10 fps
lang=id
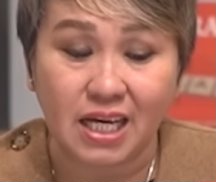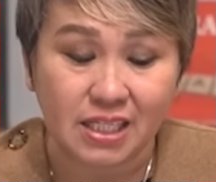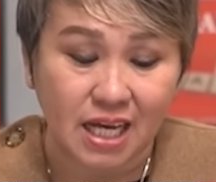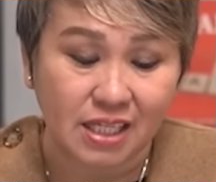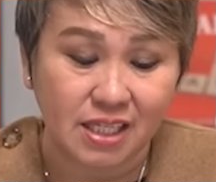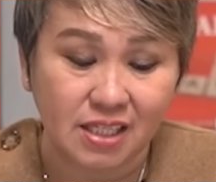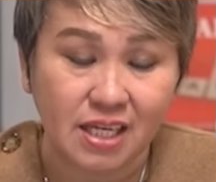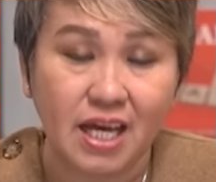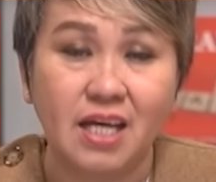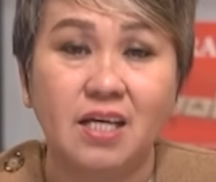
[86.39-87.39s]
tangan
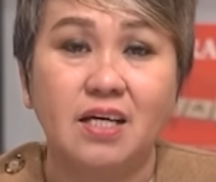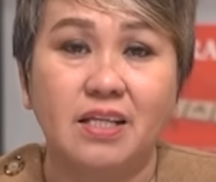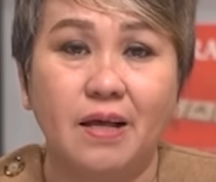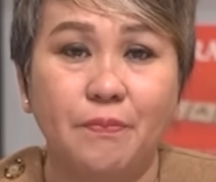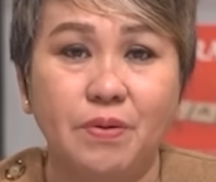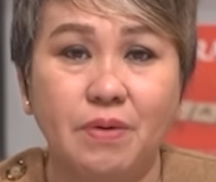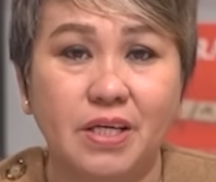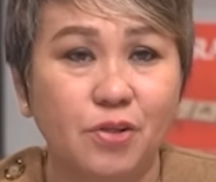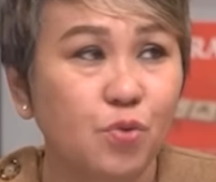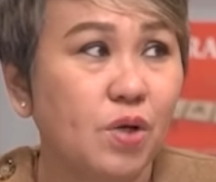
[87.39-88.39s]
kakinya, tapi
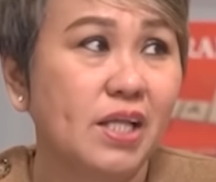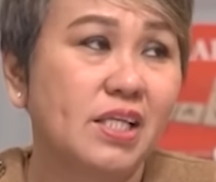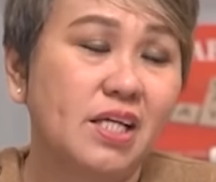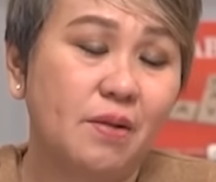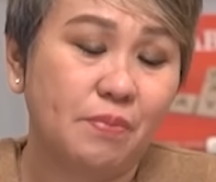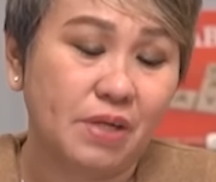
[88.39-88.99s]
bagi Tuhan tidak ada